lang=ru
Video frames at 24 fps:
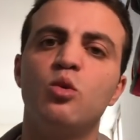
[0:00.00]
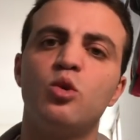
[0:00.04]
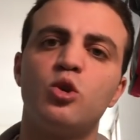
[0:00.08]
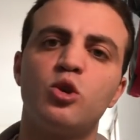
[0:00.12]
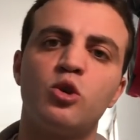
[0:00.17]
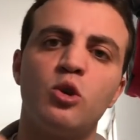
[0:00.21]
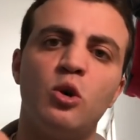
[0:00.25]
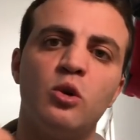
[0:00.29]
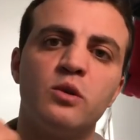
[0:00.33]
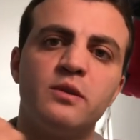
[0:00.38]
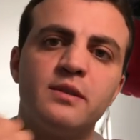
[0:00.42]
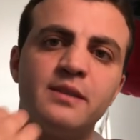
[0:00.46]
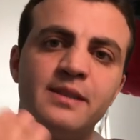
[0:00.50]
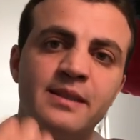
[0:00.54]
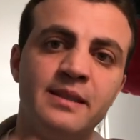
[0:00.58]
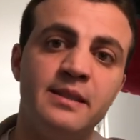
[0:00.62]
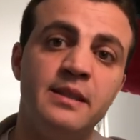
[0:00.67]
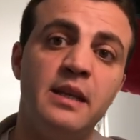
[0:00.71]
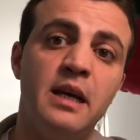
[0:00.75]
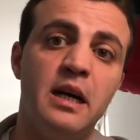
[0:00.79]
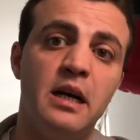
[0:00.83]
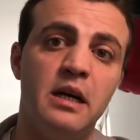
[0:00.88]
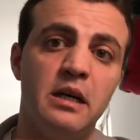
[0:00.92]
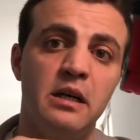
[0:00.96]
что
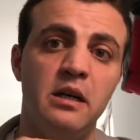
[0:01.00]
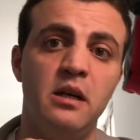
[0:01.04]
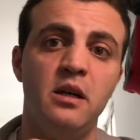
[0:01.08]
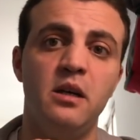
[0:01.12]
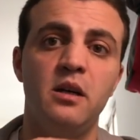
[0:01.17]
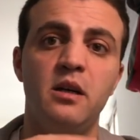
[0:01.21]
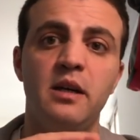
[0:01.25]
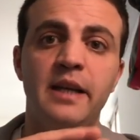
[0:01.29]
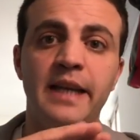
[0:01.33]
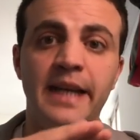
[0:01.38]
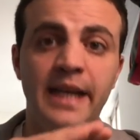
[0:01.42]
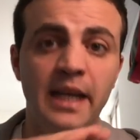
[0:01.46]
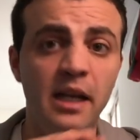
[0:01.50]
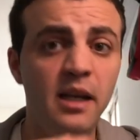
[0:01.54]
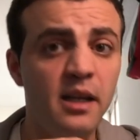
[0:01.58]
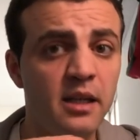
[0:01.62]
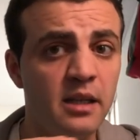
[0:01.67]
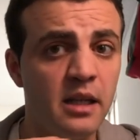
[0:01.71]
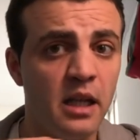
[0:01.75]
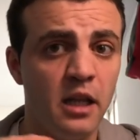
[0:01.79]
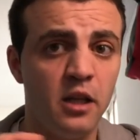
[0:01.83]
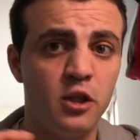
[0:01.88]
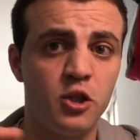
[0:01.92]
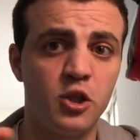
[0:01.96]
цена или
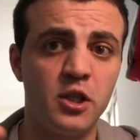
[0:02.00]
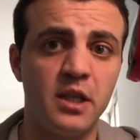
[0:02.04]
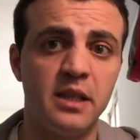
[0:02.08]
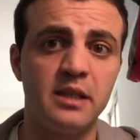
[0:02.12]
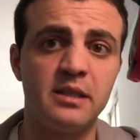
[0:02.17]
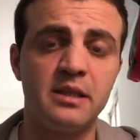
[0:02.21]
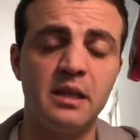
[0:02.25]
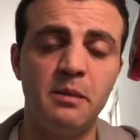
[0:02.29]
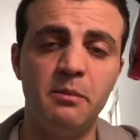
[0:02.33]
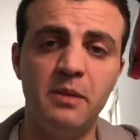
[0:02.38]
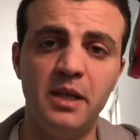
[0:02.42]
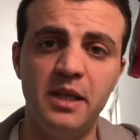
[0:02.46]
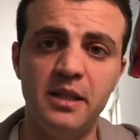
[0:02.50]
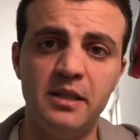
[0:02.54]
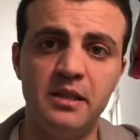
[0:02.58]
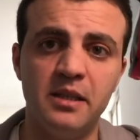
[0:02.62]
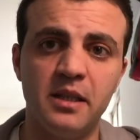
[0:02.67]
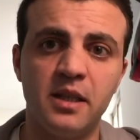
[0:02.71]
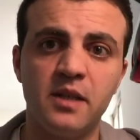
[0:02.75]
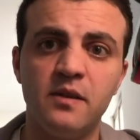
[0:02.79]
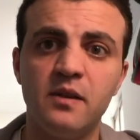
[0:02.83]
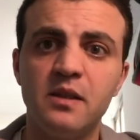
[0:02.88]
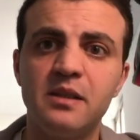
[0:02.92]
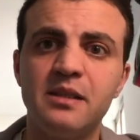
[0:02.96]
должна
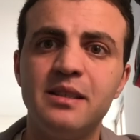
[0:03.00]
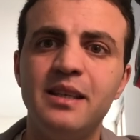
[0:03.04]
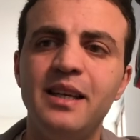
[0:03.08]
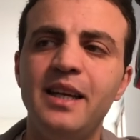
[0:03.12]
стабилизироваться,